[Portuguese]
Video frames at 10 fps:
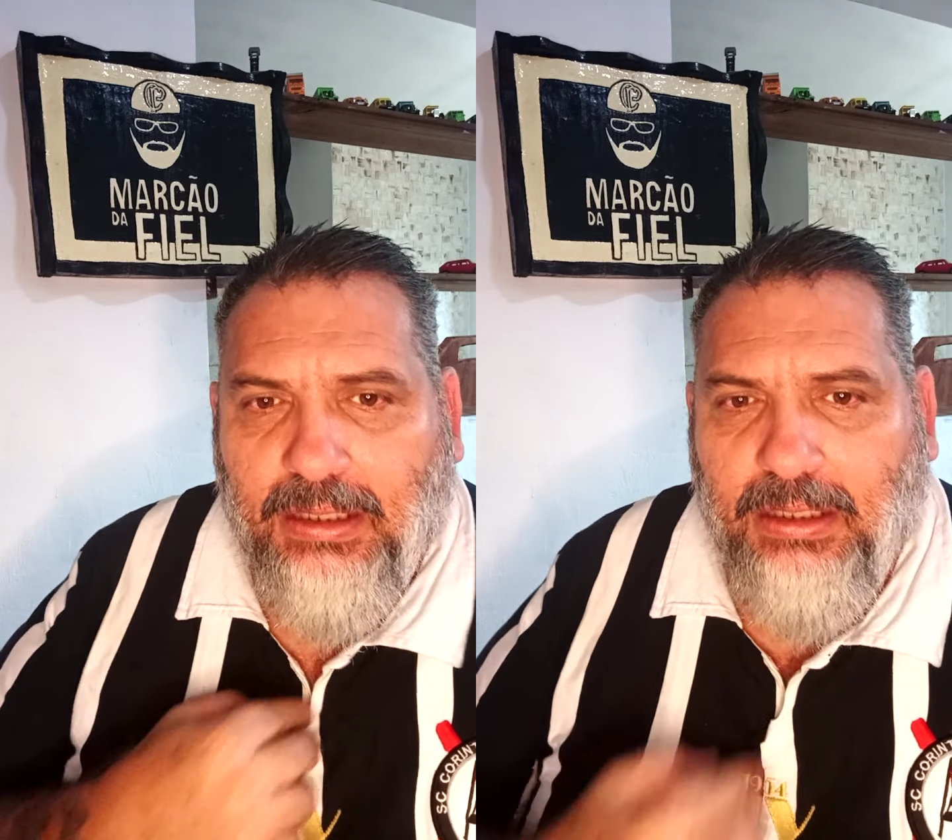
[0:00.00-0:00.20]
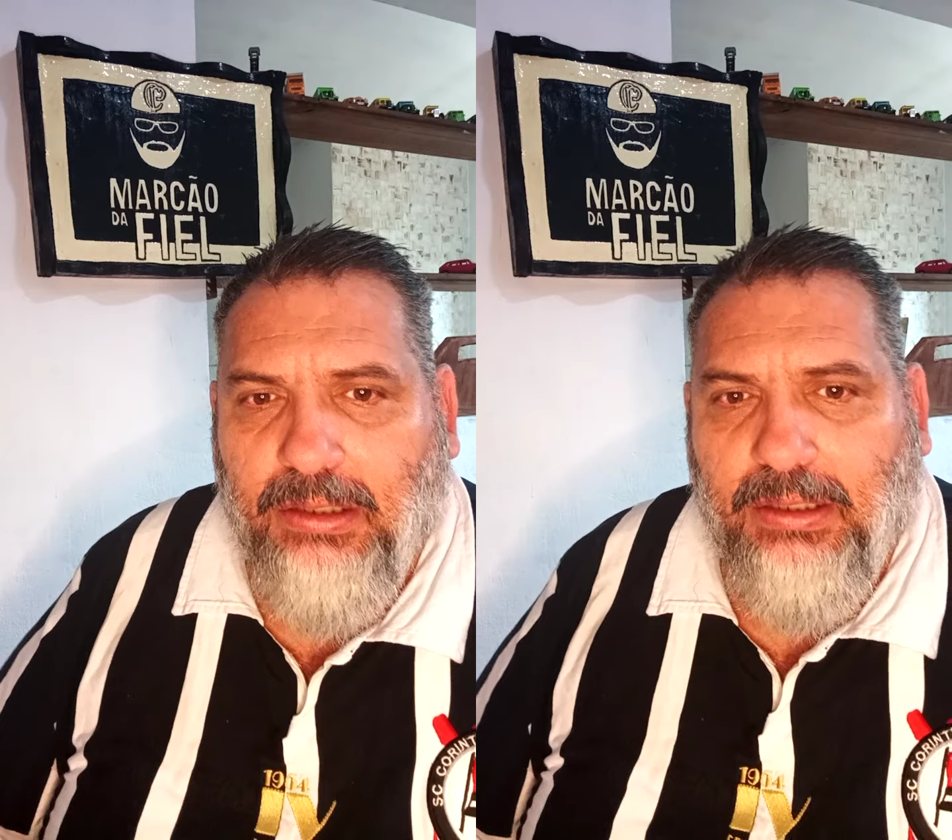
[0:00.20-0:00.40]

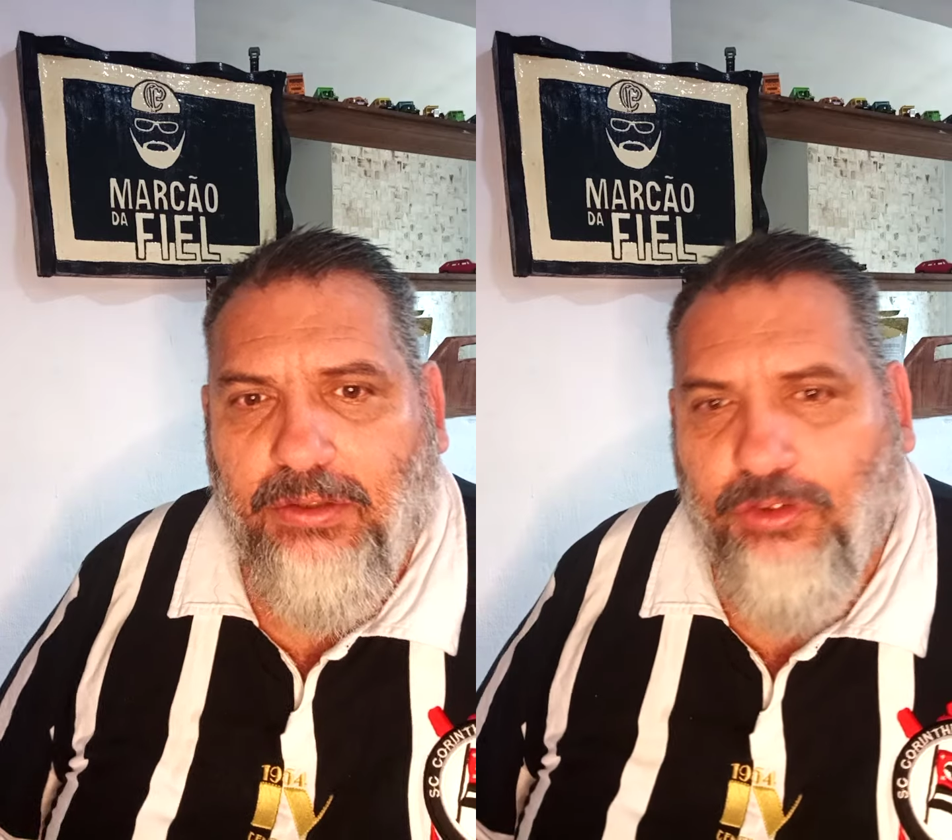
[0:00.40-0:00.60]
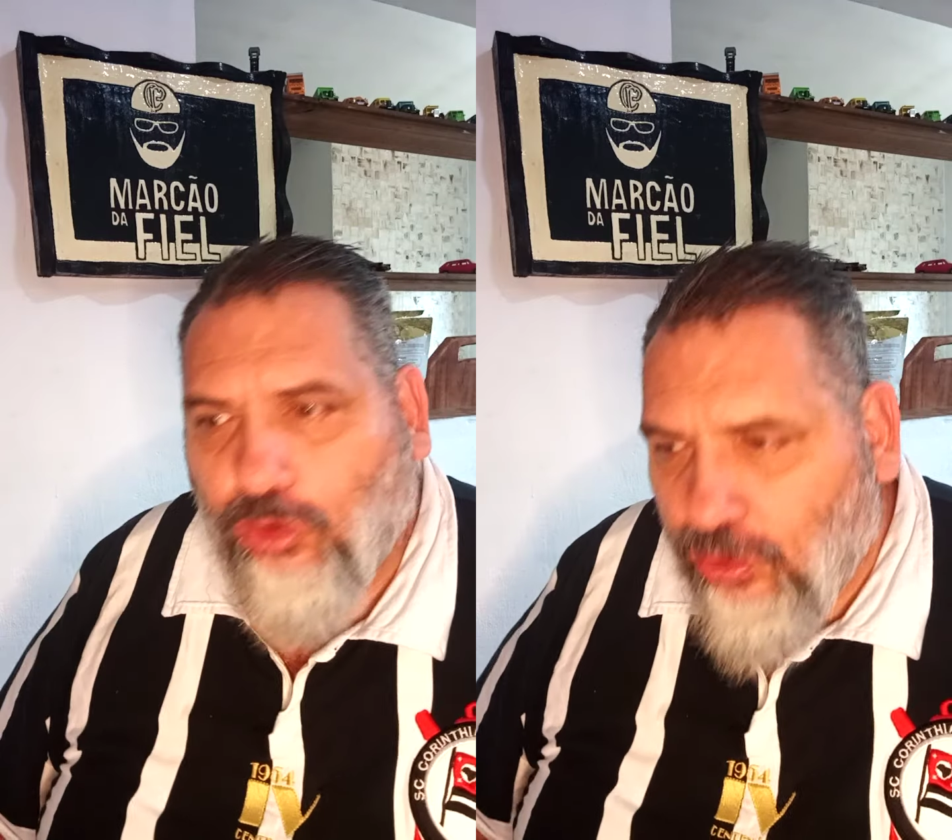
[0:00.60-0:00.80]

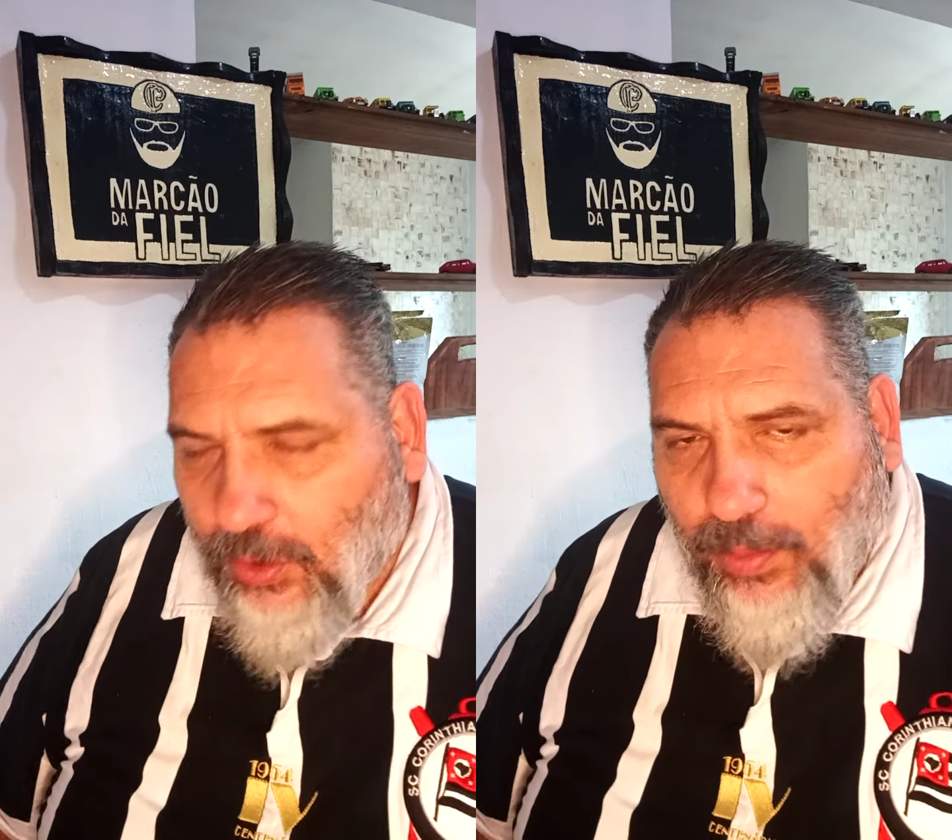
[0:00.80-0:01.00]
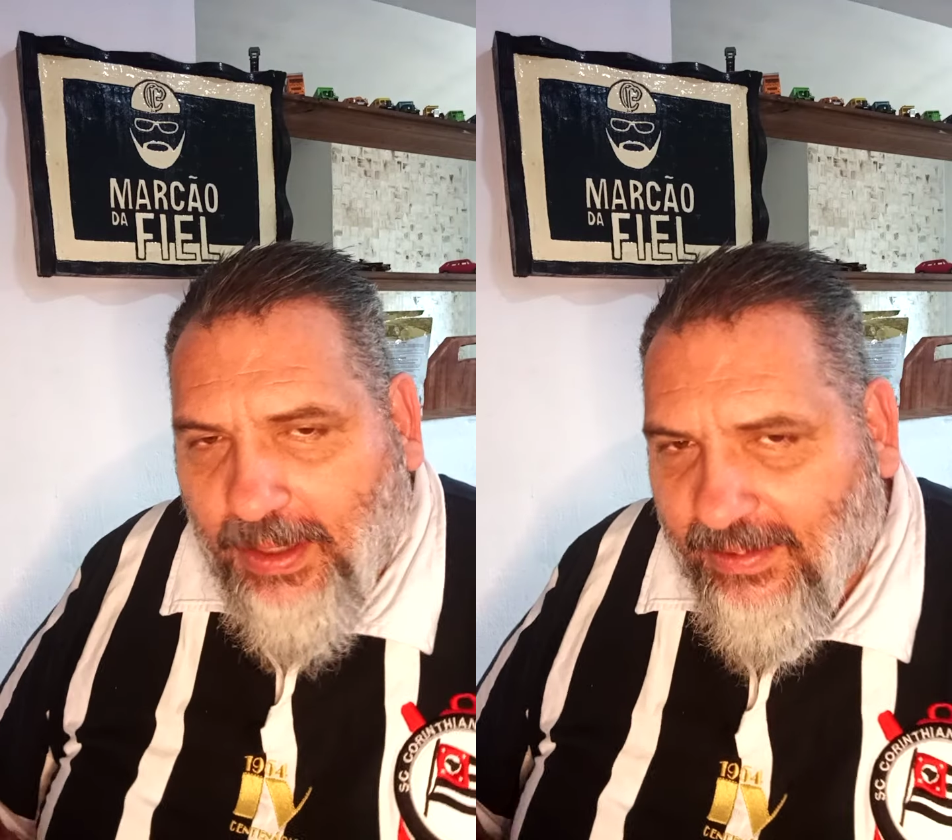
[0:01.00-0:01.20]
e se o
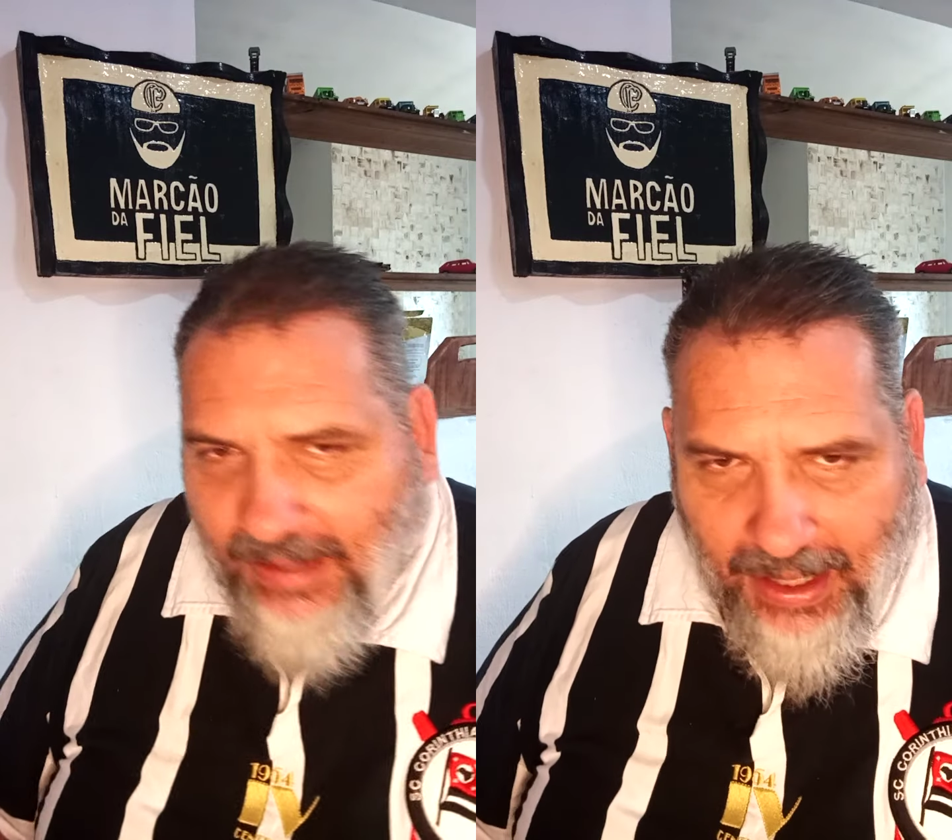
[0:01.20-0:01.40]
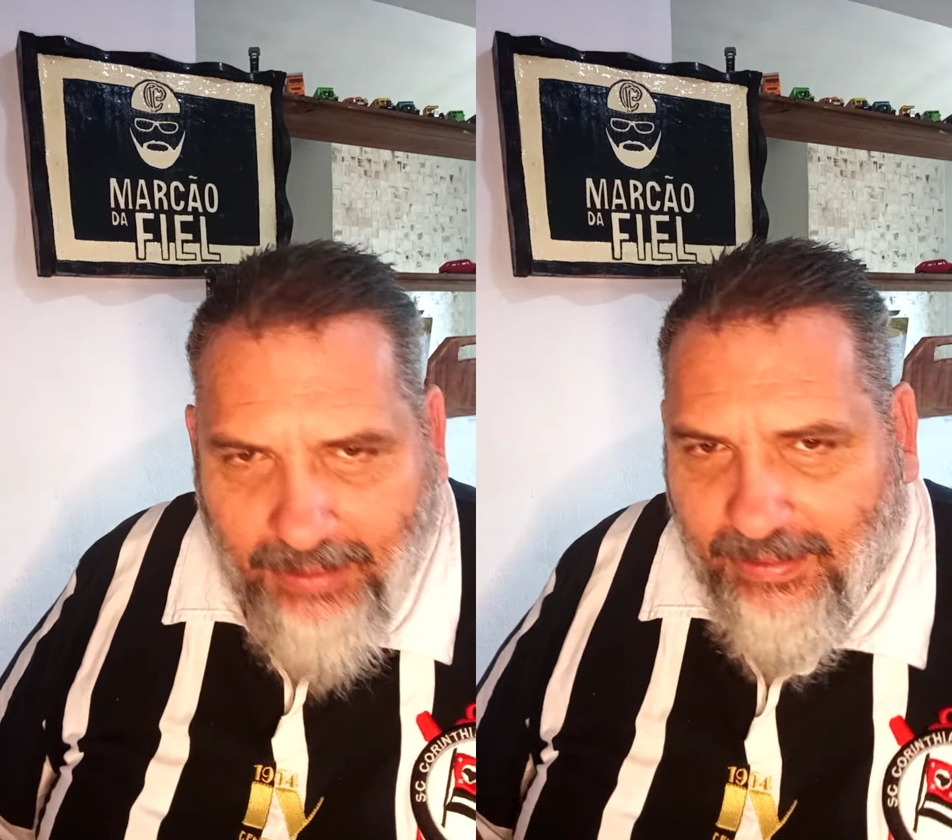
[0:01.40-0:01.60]
time
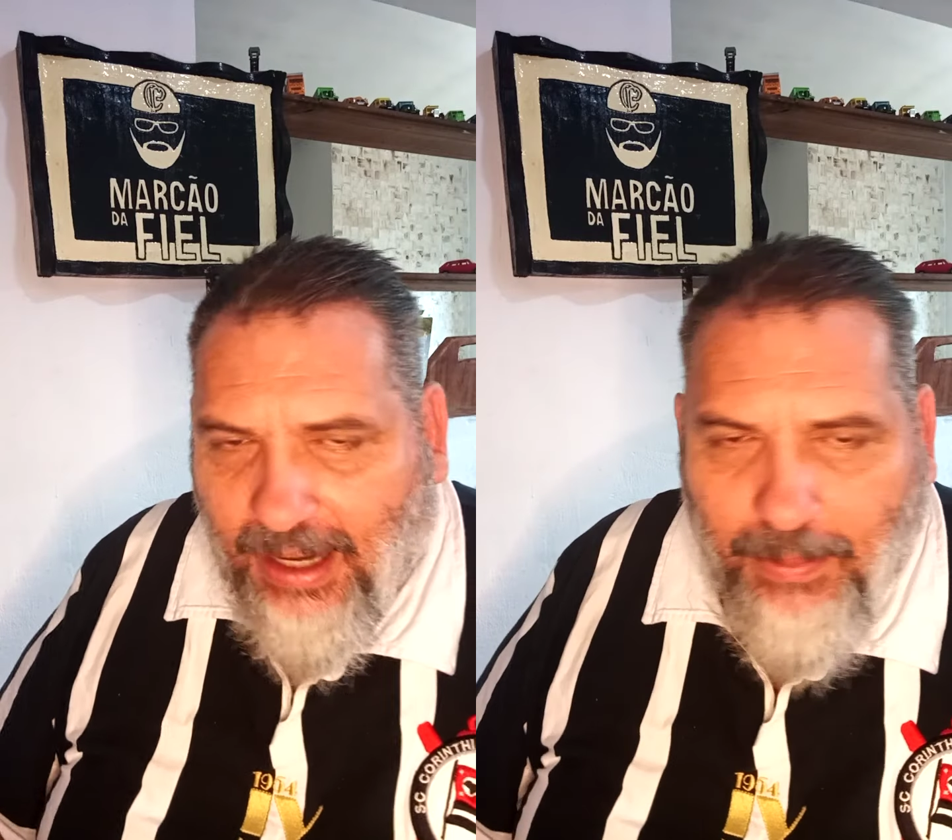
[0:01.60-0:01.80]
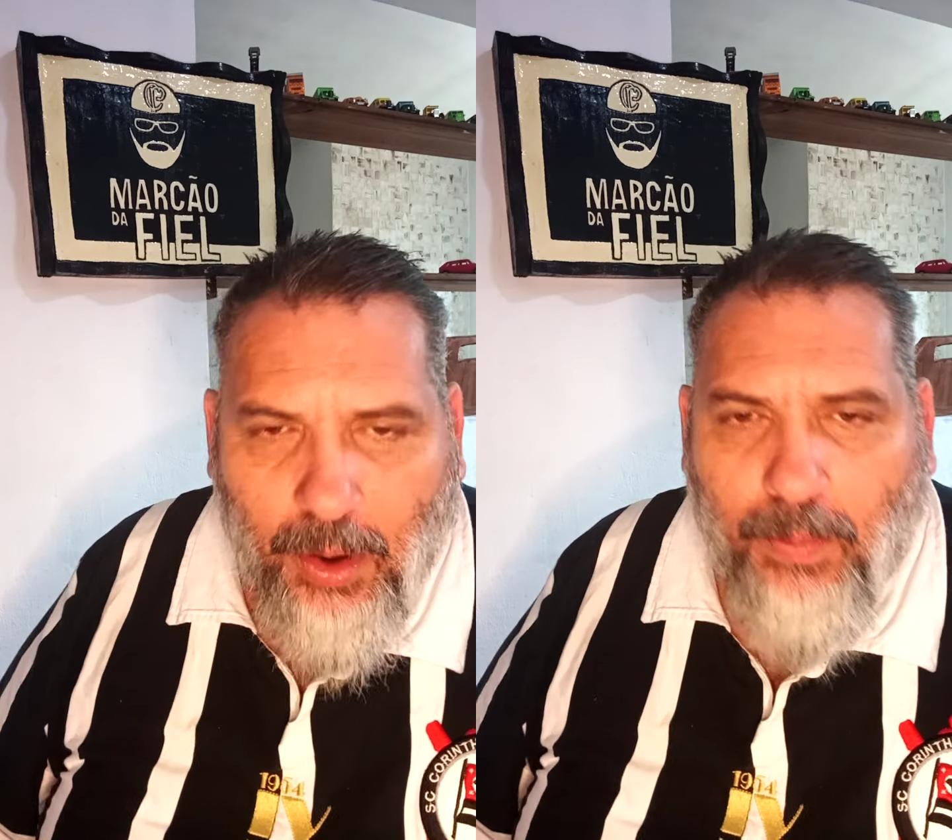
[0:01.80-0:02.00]
começar a se
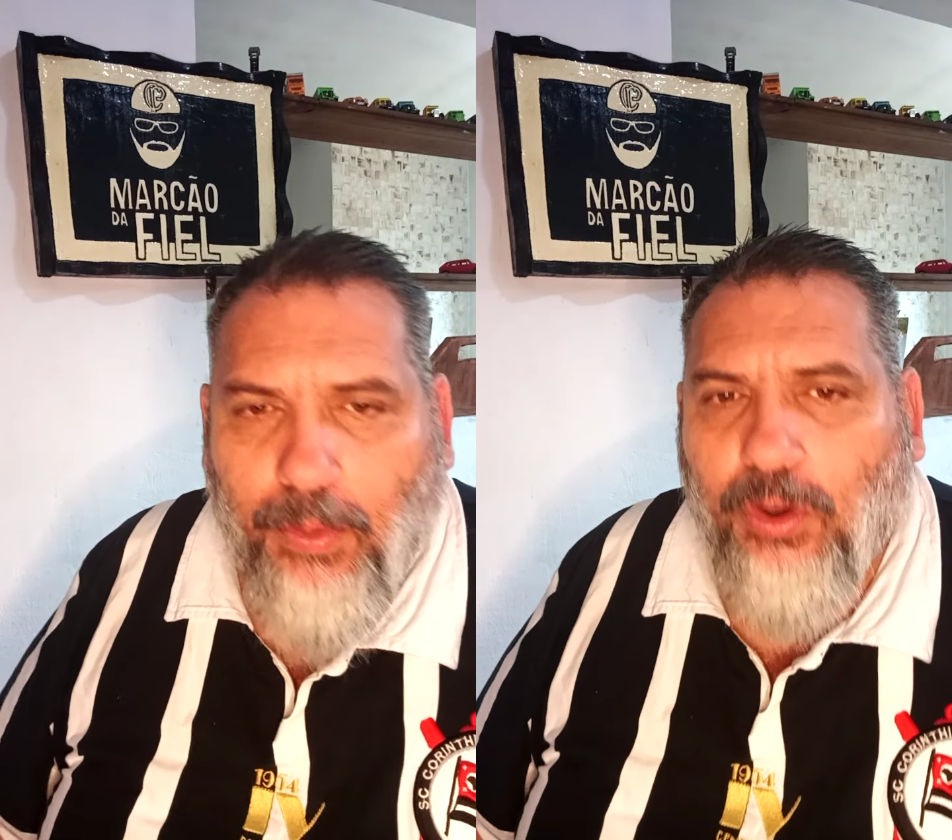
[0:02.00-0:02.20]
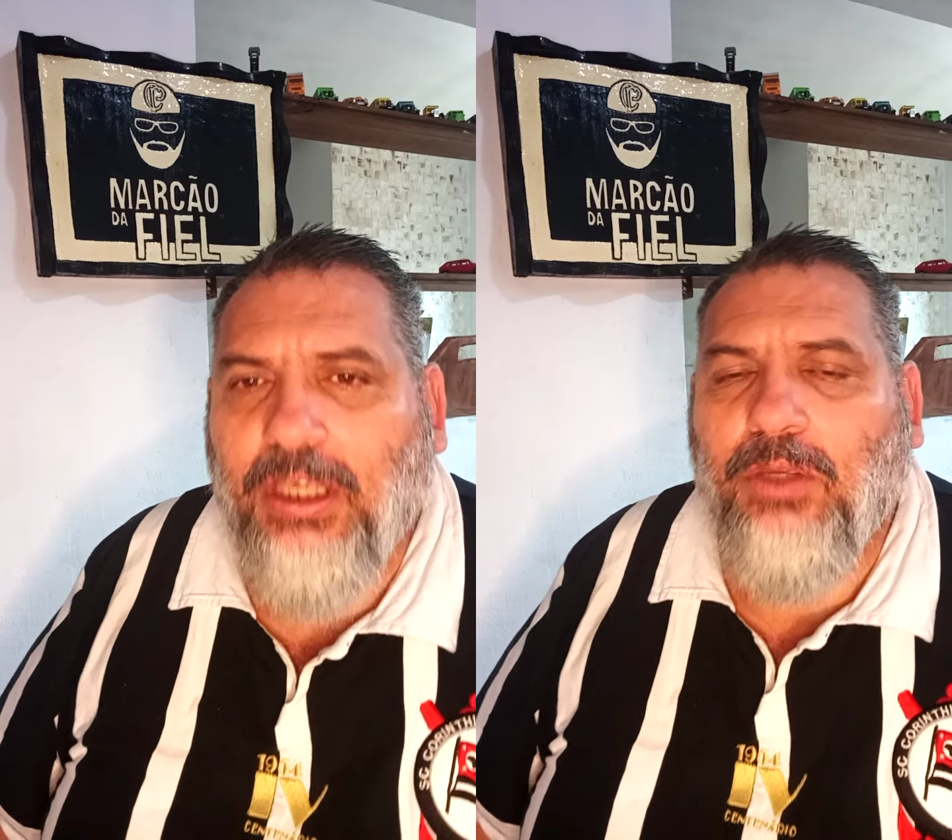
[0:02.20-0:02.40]
armar um
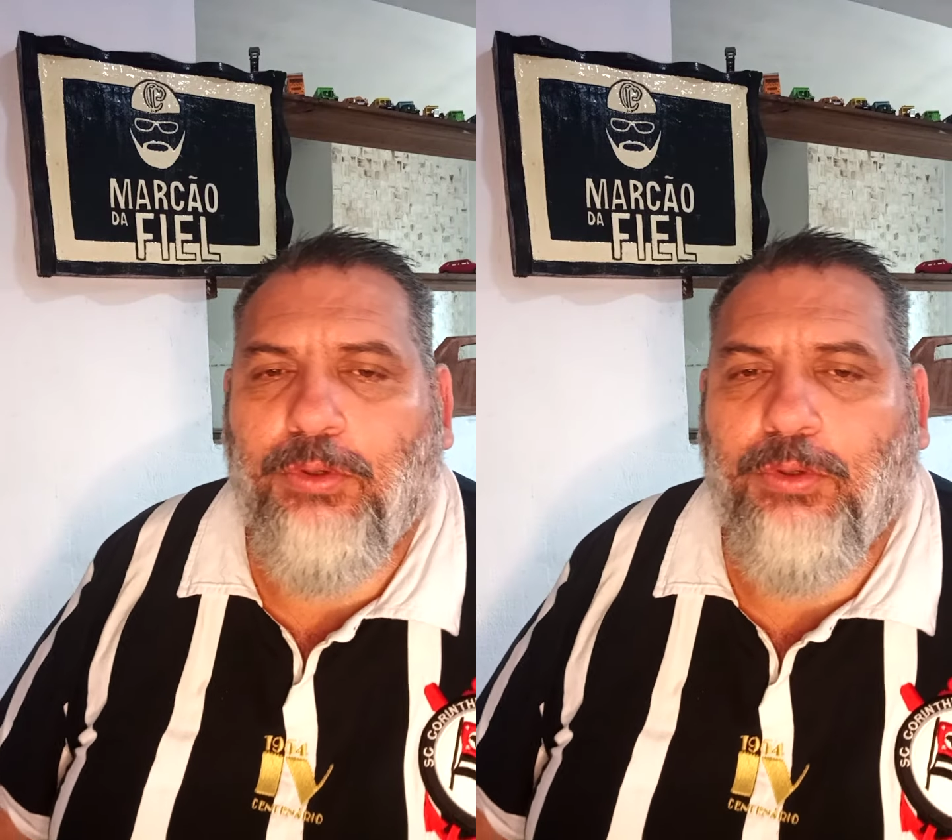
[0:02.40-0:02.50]
pouquinho,